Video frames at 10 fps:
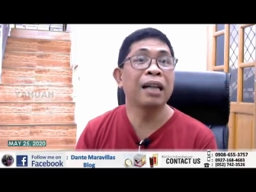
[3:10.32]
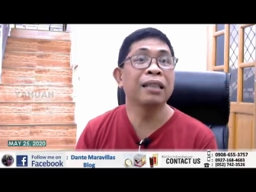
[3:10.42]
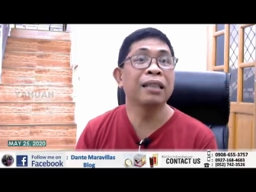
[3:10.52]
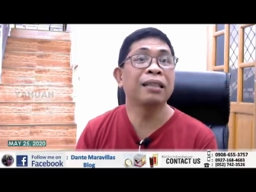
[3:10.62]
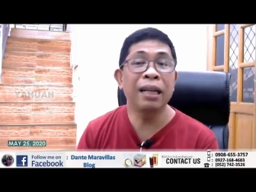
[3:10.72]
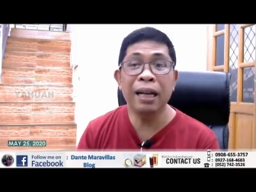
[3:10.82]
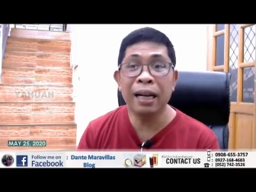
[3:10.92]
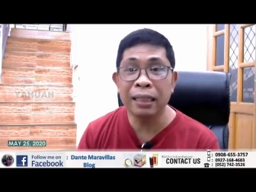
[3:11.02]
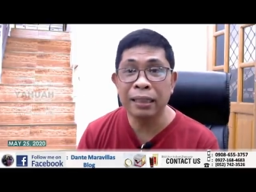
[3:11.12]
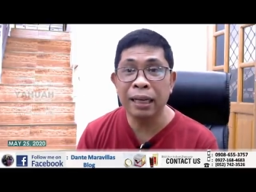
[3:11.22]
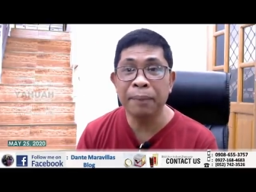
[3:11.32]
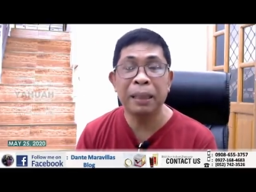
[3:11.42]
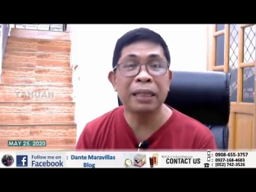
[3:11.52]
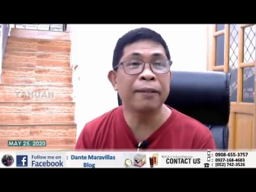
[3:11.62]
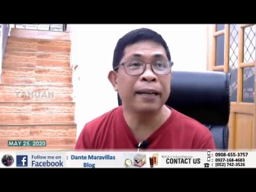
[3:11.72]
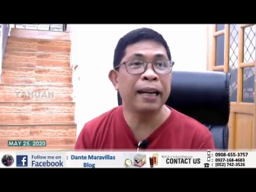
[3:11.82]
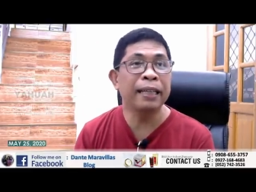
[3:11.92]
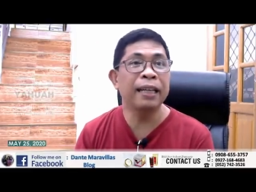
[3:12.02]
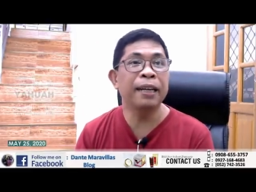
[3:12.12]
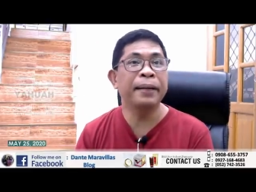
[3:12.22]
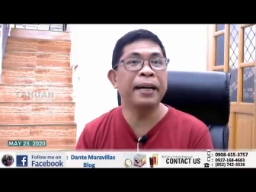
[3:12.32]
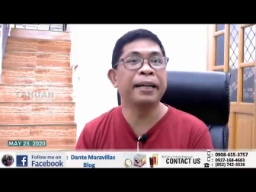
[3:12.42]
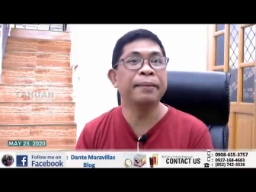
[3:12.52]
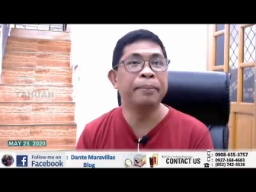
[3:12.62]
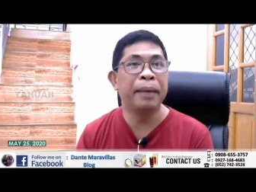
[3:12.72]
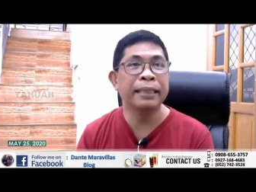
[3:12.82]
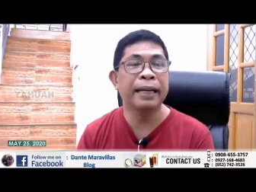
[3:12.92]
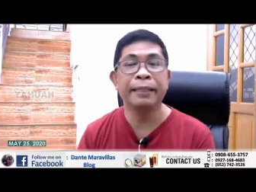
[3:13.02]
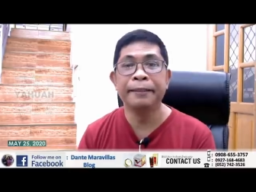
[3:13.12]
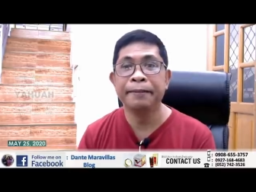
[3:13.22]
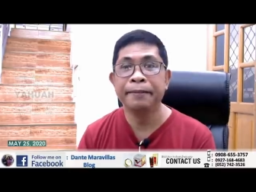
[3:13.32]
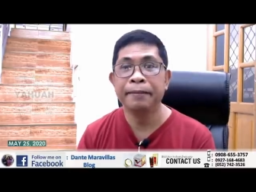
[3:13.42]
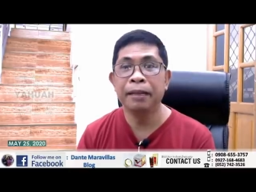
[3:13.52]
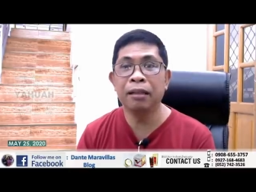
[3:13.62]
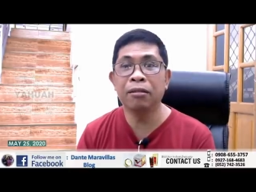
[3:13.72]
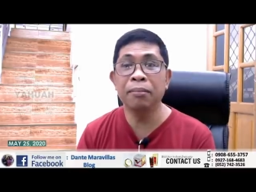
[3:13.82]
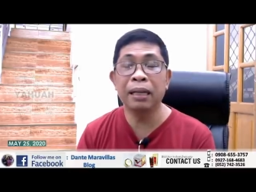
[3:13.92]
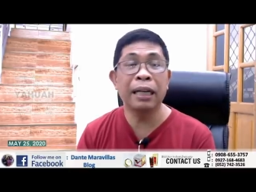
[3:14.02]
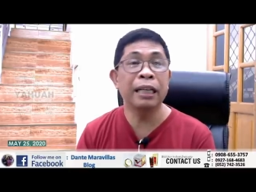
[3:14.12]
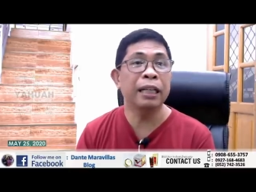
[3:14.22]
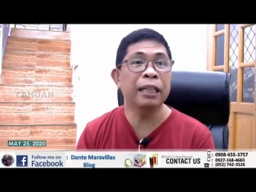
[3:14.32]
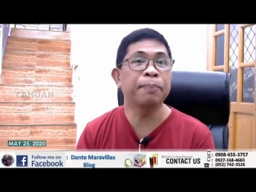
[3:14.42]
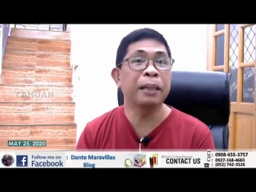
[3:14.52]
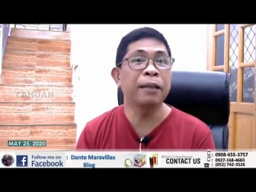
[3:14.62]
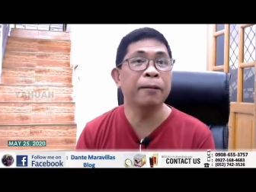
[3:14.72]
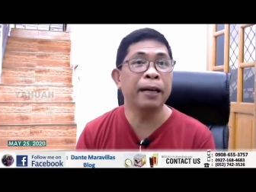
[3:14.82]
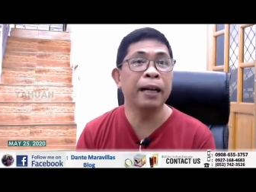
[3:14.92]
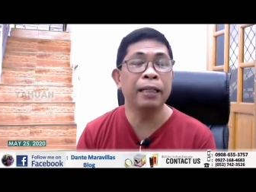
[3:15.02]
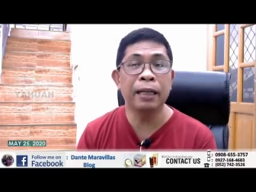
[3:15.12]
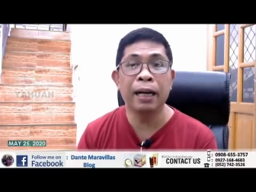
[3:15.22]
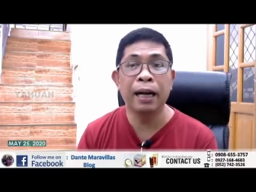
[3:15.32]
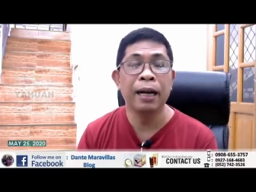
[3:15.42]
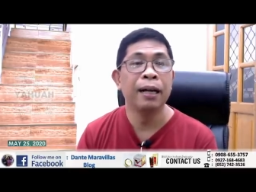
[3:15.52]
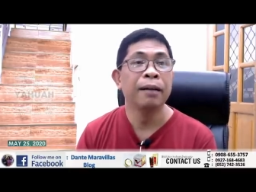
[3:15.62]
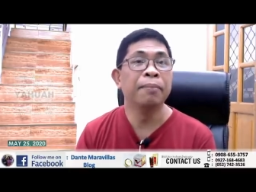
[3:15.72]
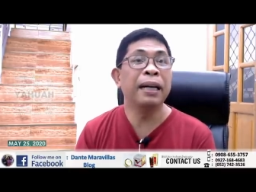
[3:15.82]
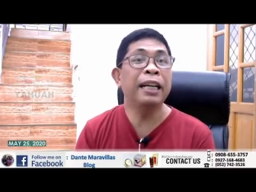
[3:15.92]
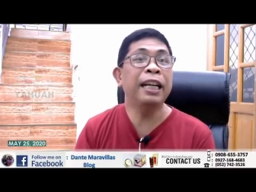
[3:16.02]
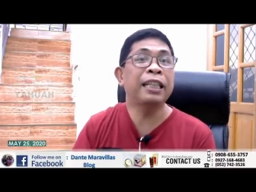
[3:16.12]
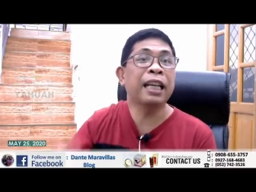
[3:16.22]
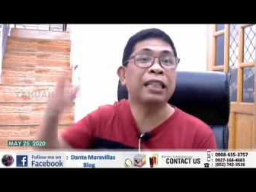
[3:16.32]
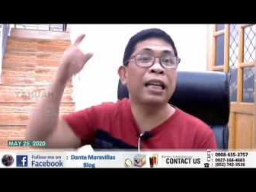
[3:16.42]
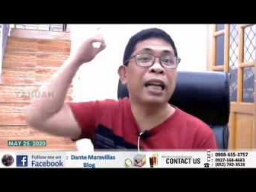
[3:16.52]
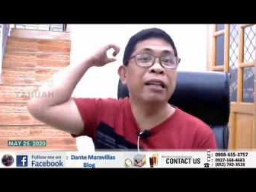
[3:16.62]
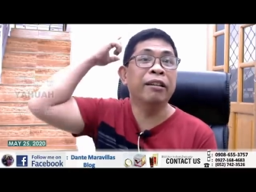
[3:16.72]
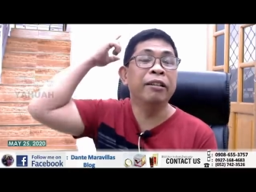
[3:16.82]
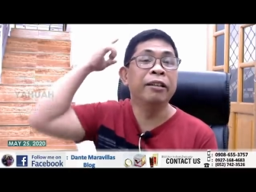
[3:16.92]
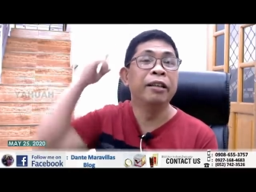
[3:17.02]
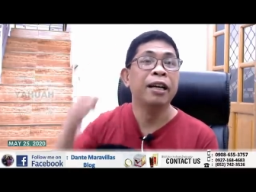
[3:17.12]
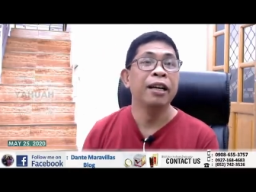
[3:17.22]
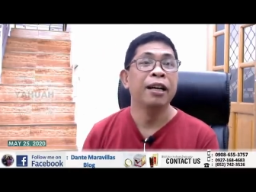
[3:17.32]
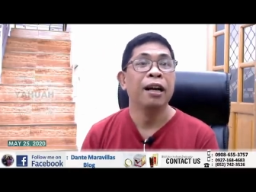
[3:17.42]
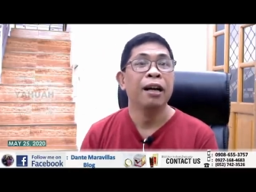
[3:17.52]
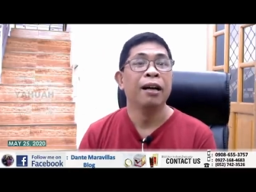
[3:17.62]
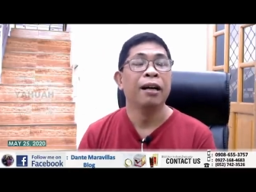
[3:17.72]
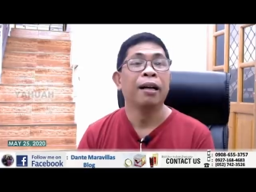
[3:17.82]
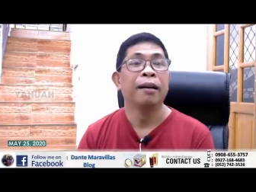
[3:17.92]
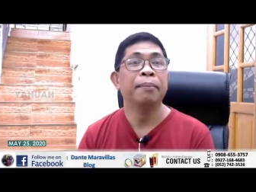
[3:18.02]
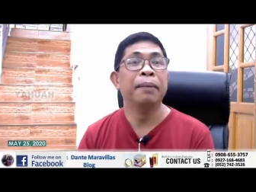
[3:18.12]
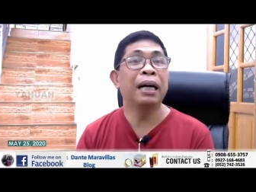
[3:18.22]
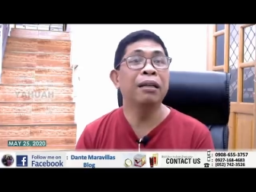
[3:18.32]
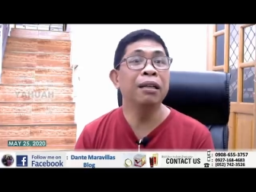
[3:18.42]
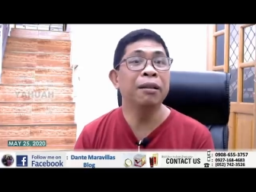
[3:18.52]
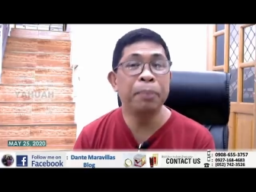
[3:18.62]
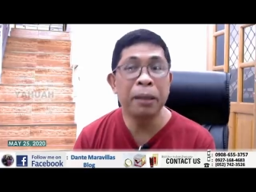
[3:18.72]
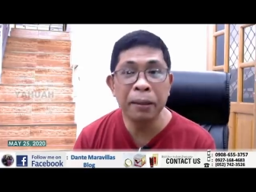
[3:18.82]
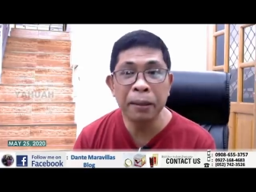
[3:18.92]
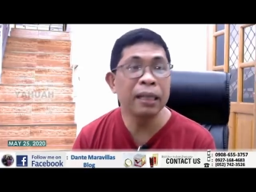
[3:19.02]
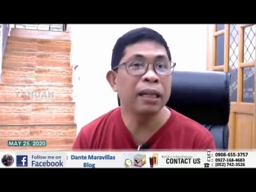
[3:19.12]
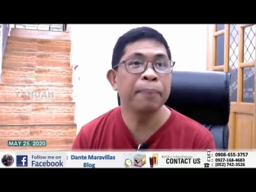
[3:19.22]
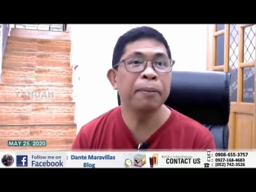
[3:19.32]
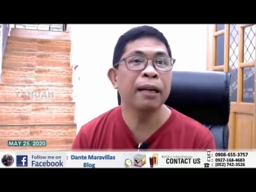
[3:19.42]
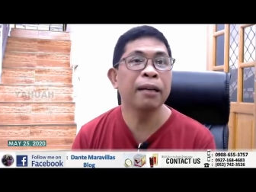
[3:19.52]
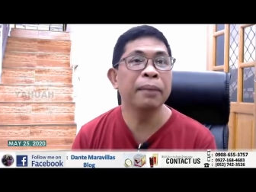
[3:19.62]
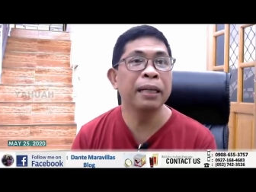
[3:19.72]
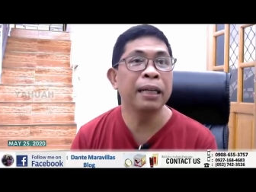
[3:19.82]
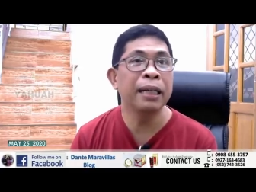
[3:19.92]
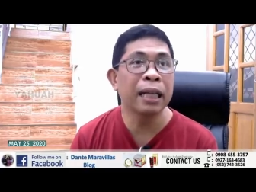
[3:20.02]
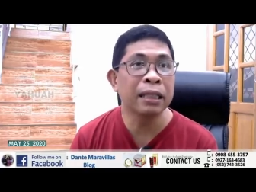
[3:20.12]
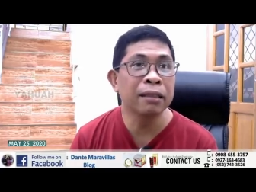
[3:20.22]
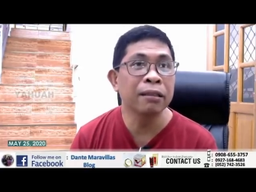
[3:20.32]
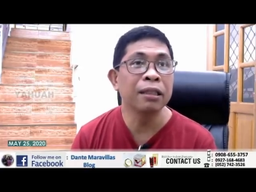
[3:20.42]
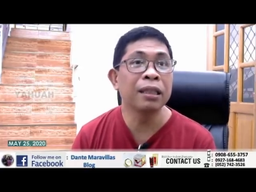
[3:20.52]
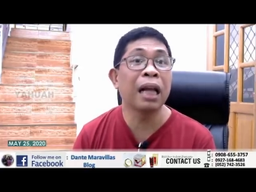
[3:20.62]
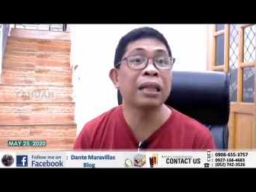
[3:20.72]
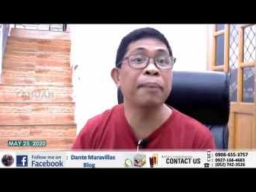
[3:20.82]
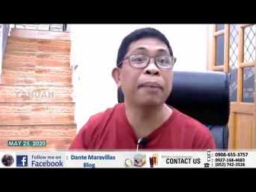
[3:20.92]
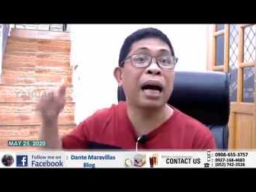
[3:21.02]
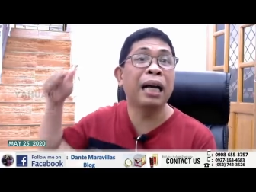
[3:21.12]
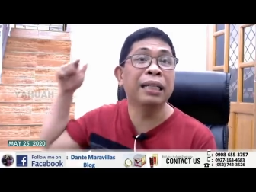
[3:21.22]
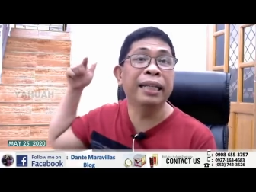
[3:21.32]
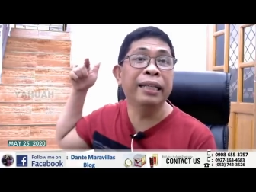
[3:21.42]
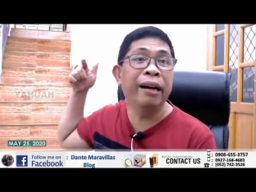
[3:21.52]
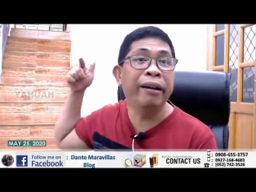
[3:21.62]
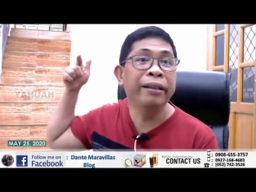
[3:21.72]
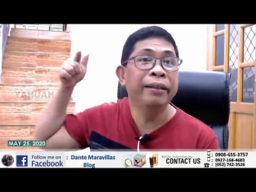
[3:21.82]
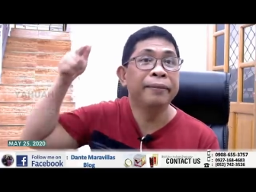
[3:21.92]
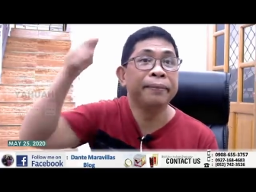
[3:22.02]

Ang tingin nila kasi, paniwala nila mga kababayan, itong mga elite, paniwala nila, maliligtas sila doon. Mga olopong, hindi po kayo maliligtas doon. Tatamaan din yan.